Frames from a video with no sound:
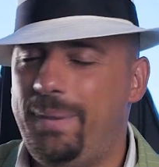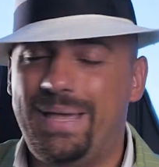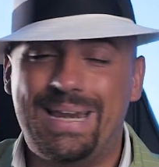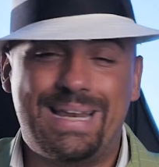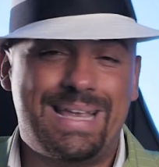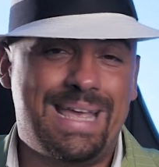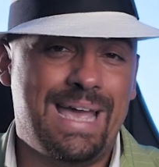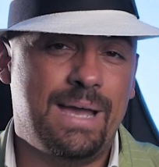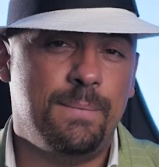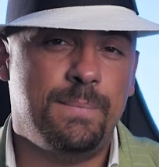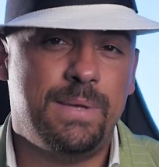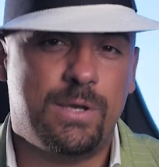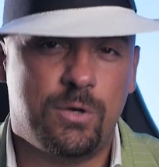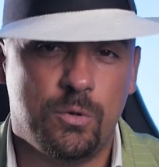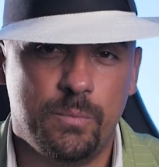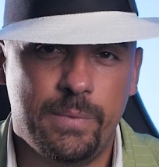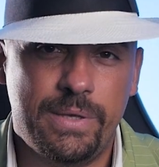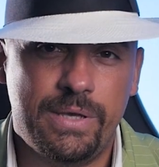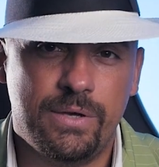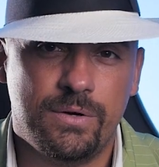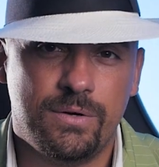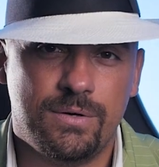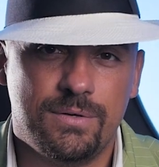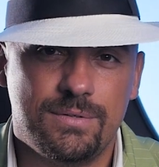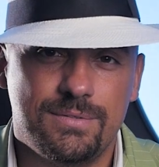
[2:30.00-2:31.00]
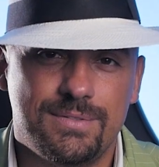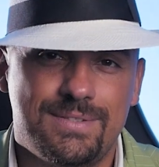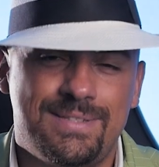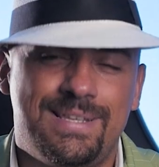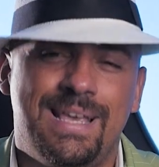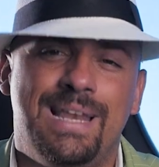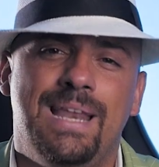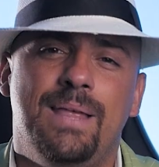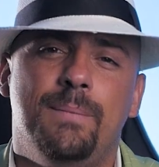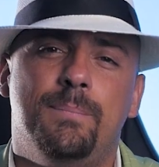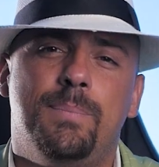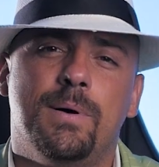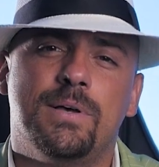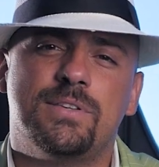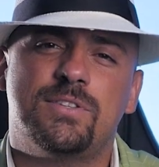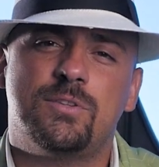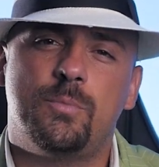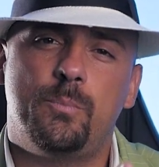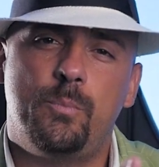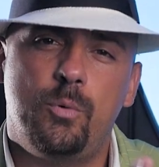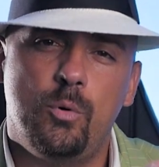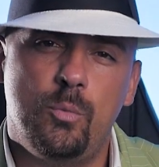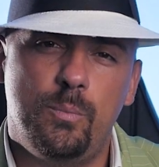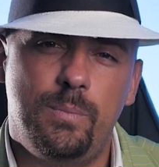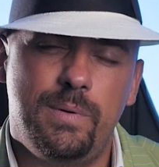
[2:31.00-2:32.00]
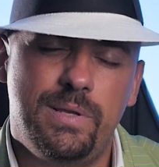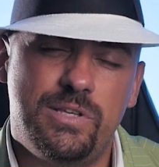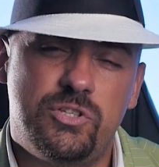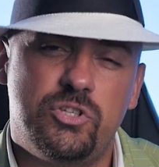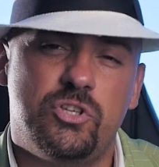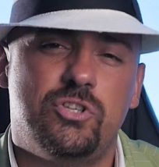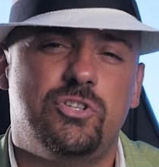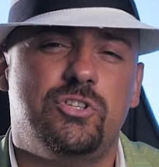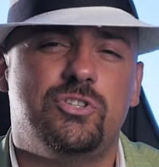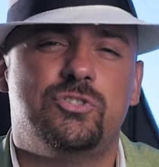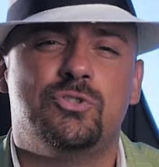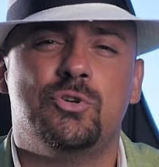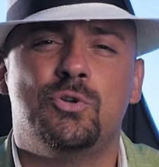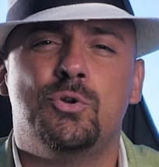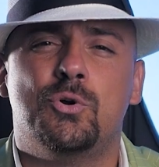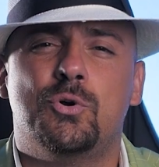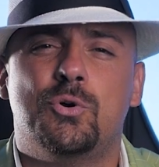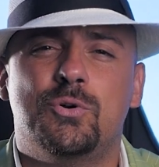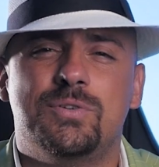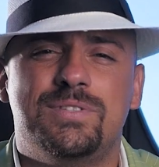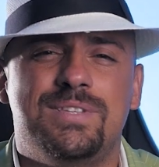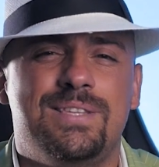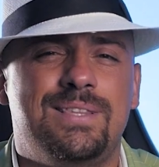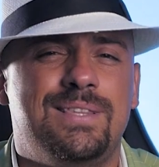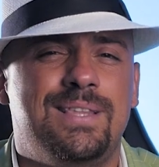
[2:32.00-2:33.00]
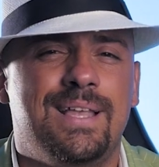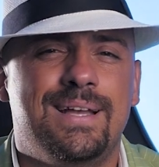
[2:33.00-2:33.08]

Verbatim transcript: perché amico mio, se nei post pubblici ci sono così